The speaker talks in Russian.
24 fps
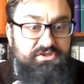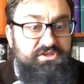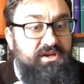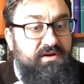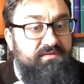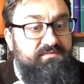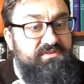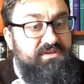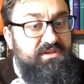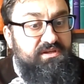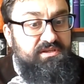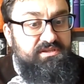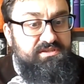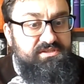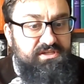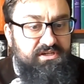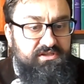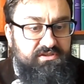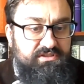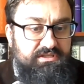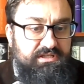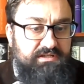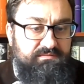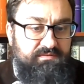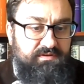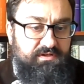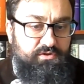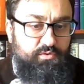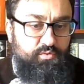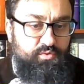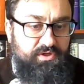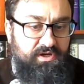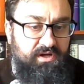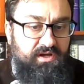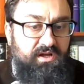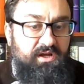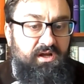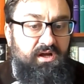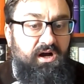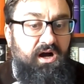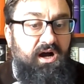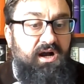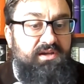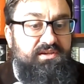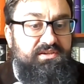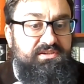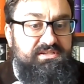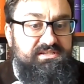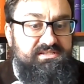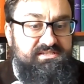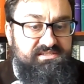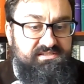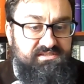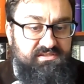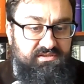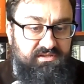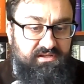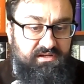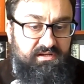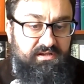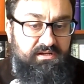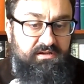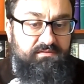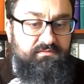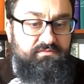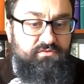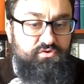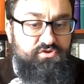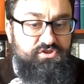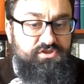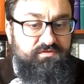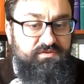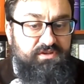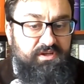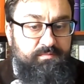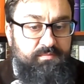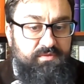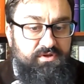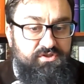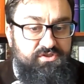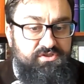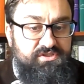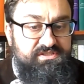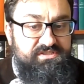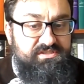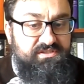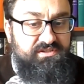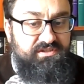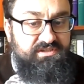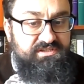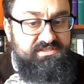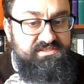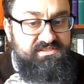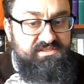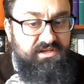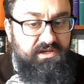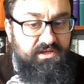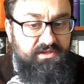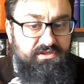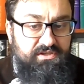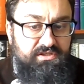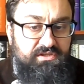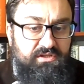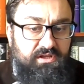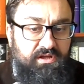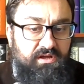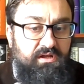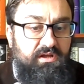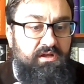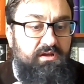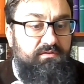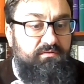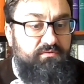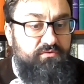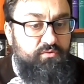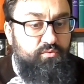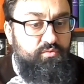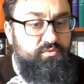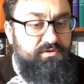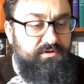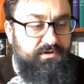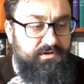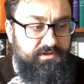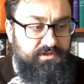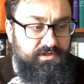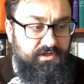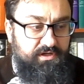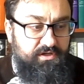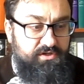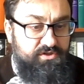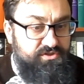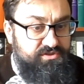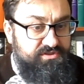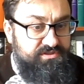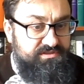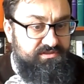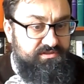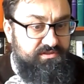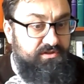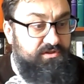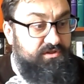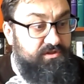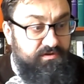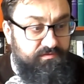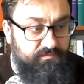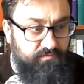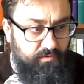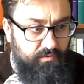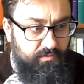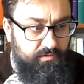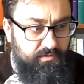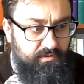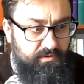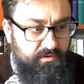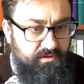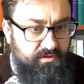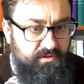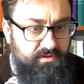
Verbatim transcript: Не авторитет, говорю я, а истина – в то же время жизнь христианина, внутренняя жизнь его.